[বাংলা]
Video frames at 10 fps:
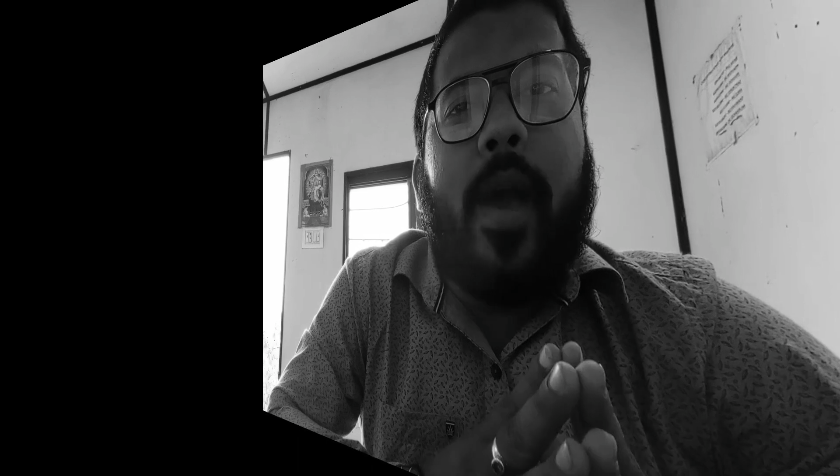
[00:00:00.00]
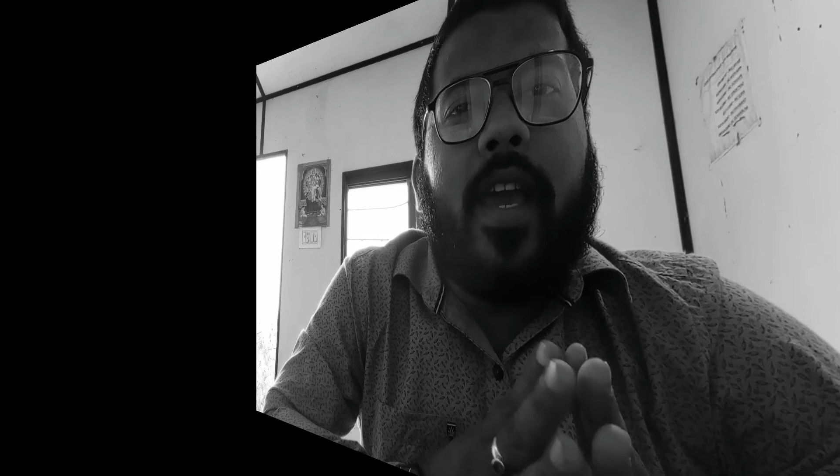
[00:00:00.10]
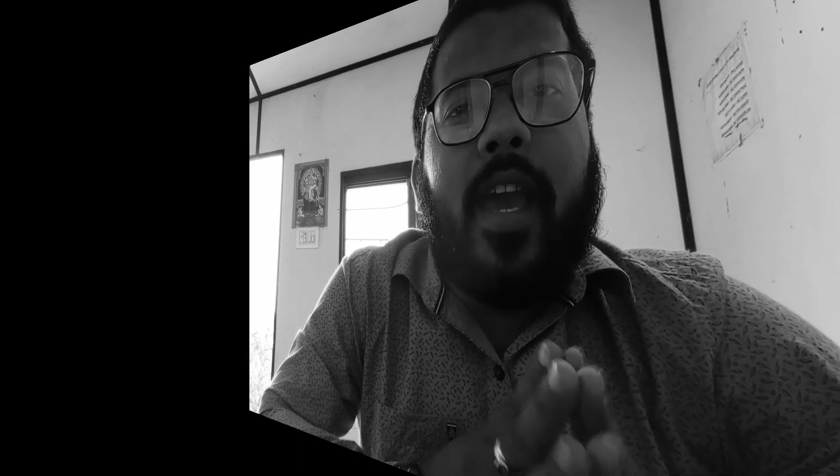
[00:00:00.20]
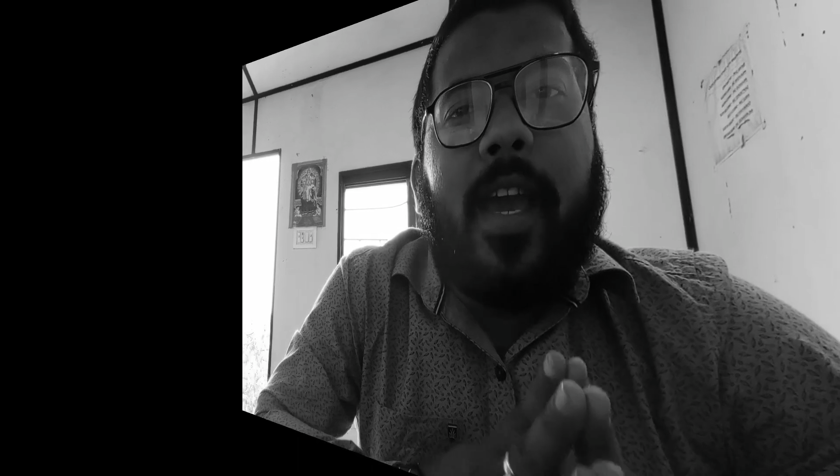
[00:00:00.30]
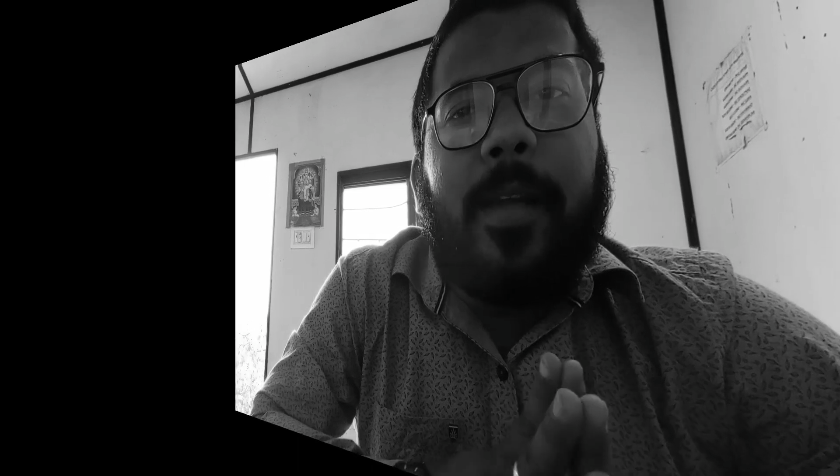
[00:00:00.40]

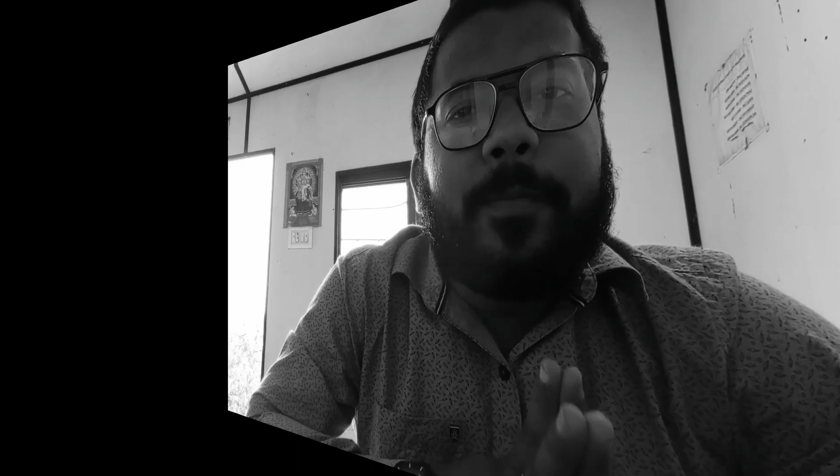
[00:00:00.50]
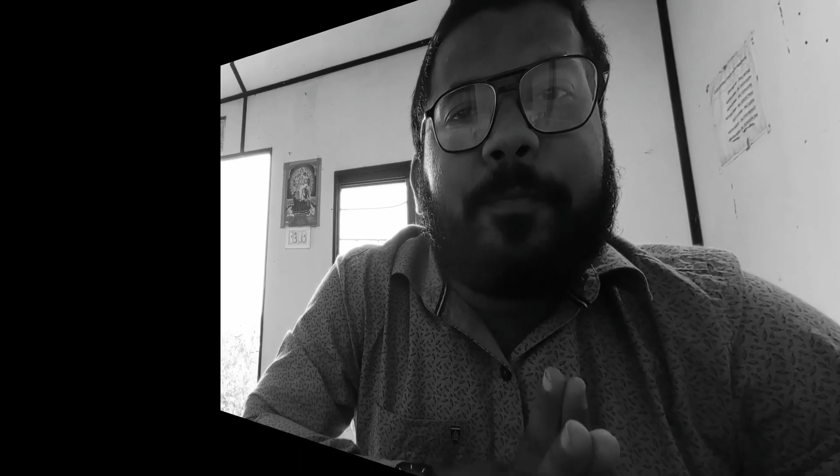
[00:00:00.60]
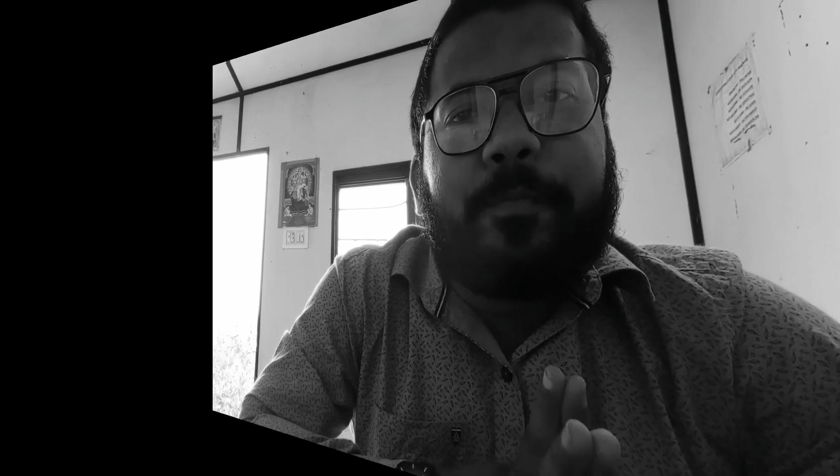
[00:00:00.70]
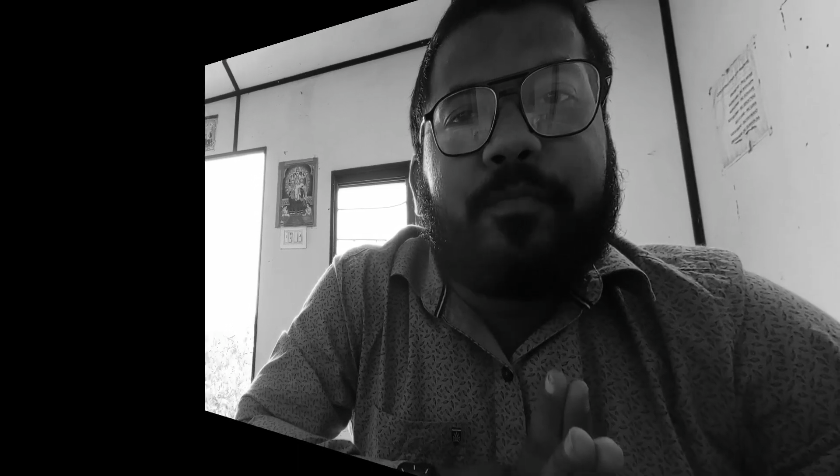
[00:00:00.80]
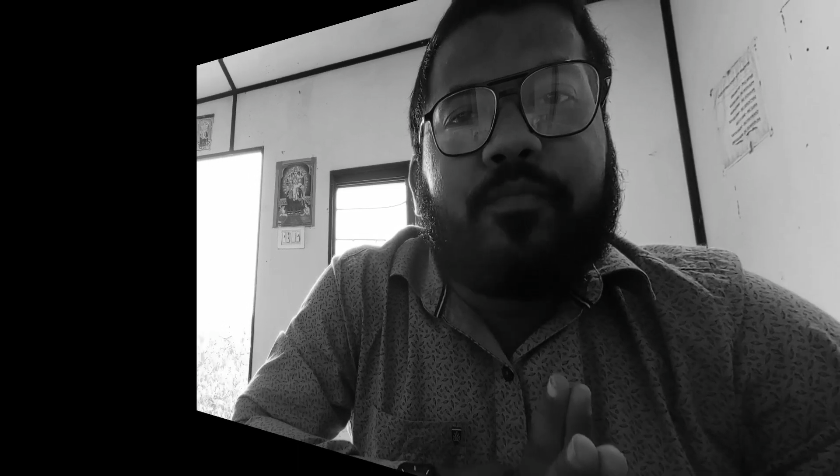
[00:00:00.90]
সবাইকে
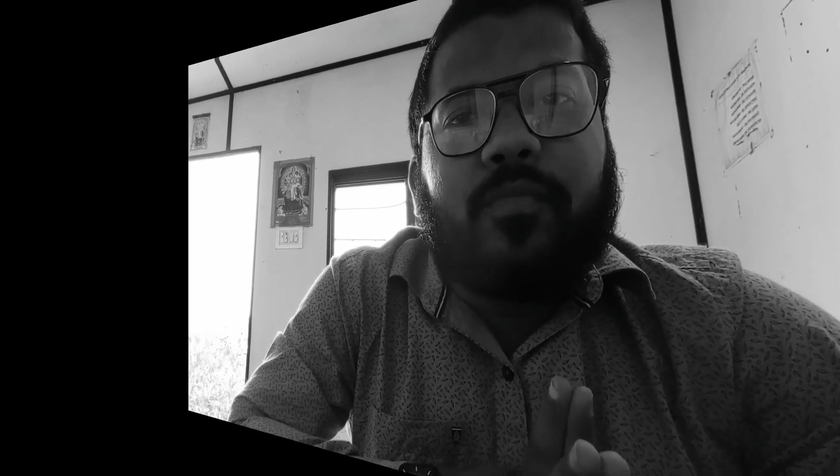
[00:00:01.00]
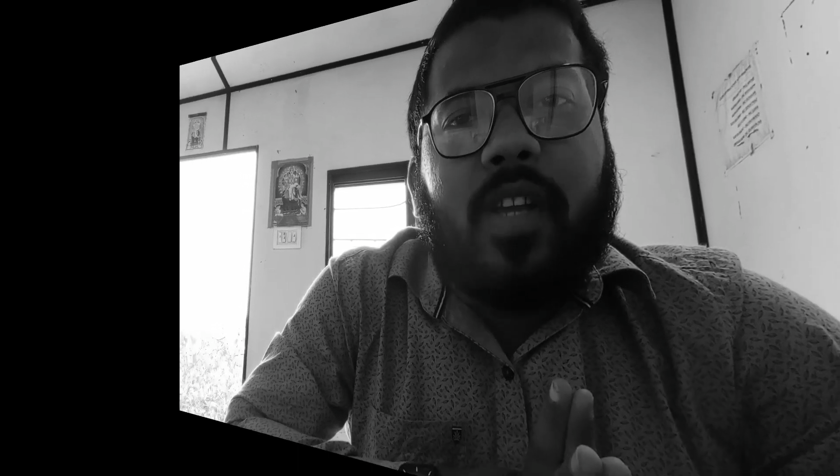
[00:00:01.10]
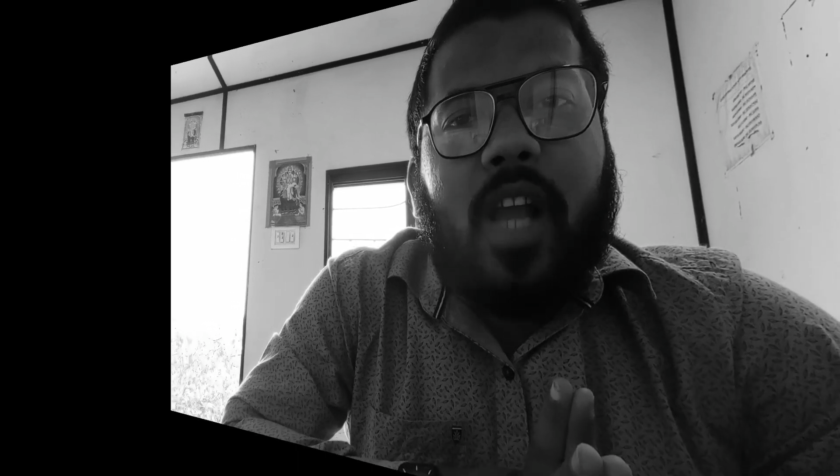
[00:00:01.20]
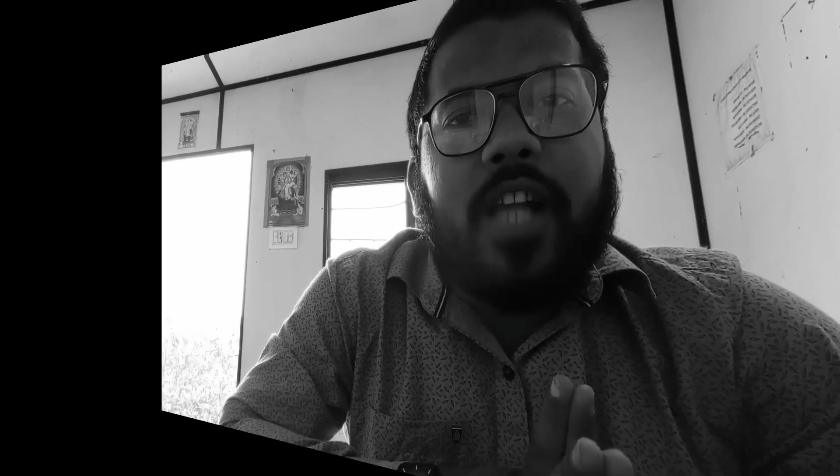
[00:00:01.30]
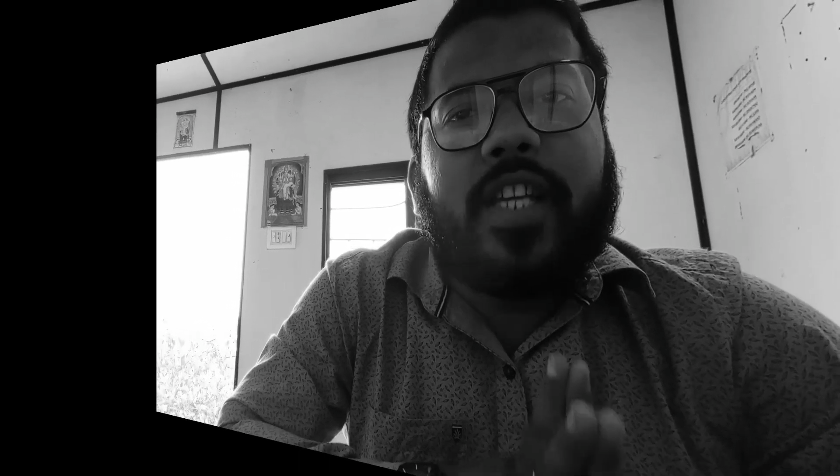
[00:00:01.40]

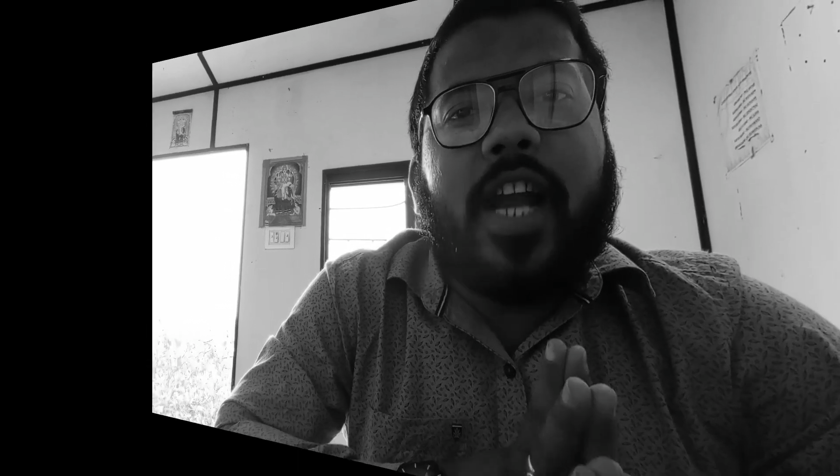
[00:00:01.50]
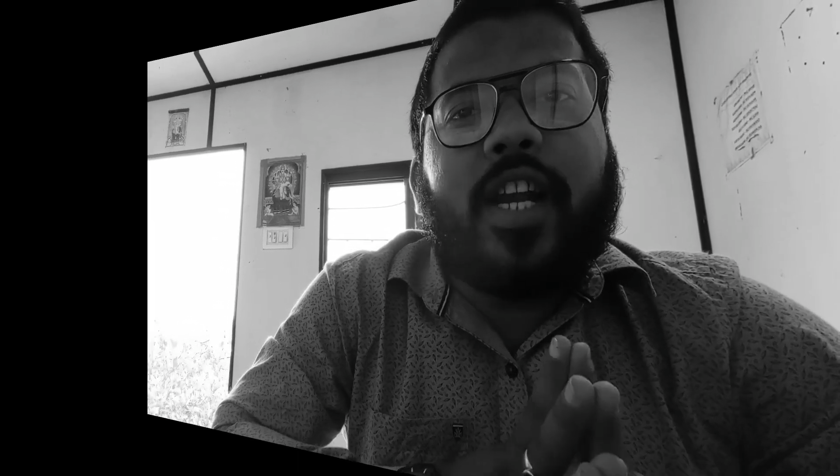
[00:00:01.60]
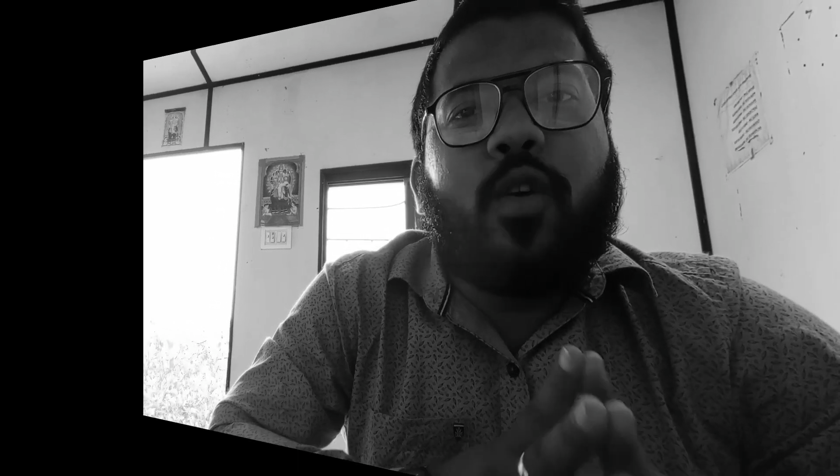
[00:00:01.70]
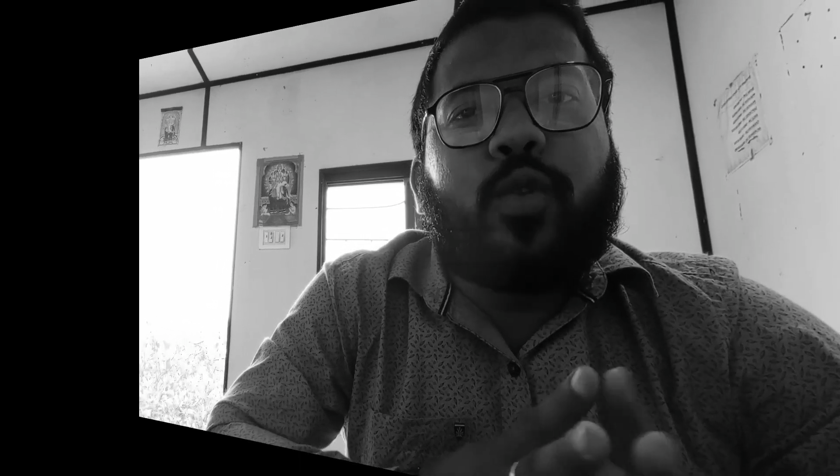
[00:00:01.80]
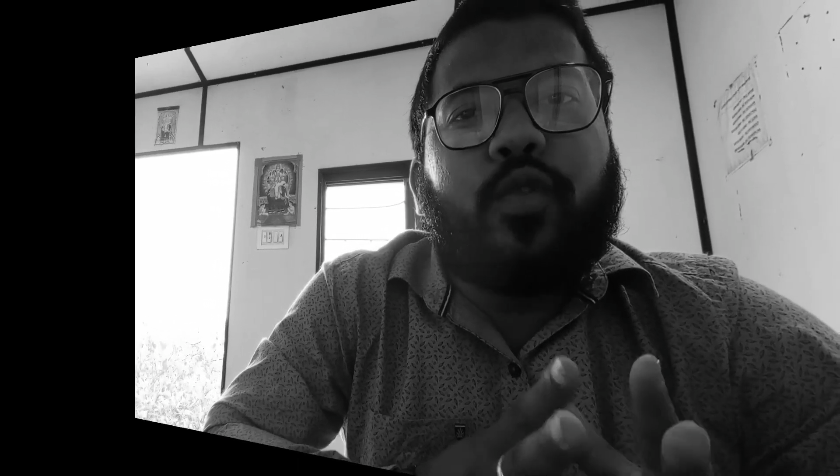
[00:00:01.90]
আজকে
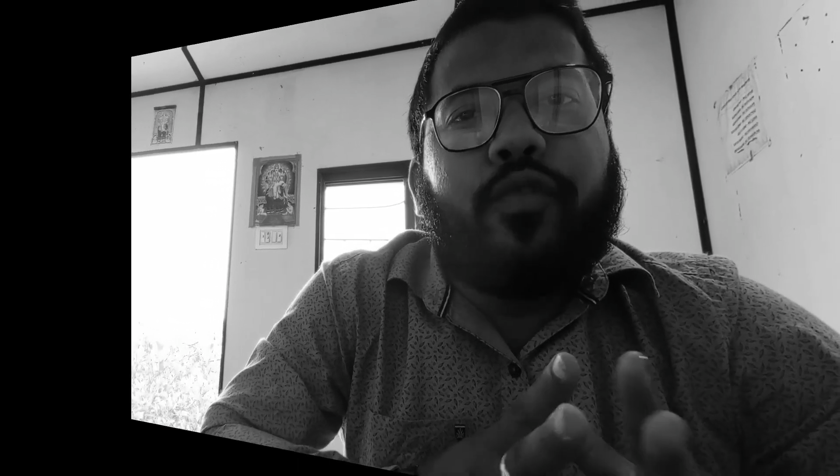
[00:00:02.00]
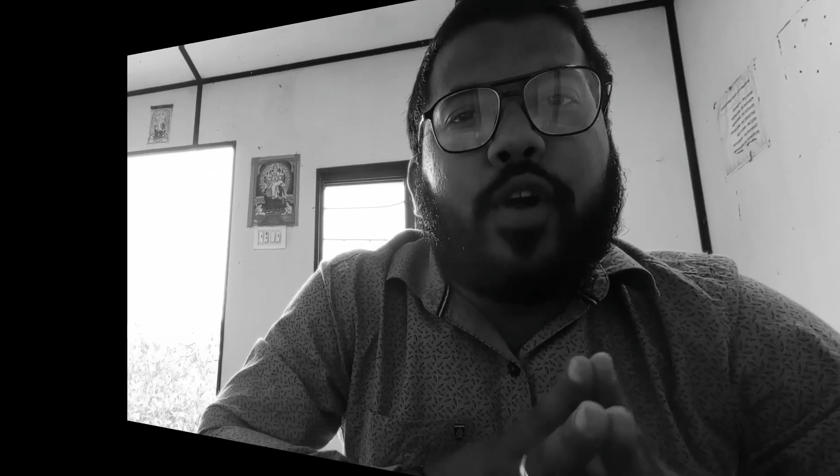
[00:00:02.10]
একটা নতুন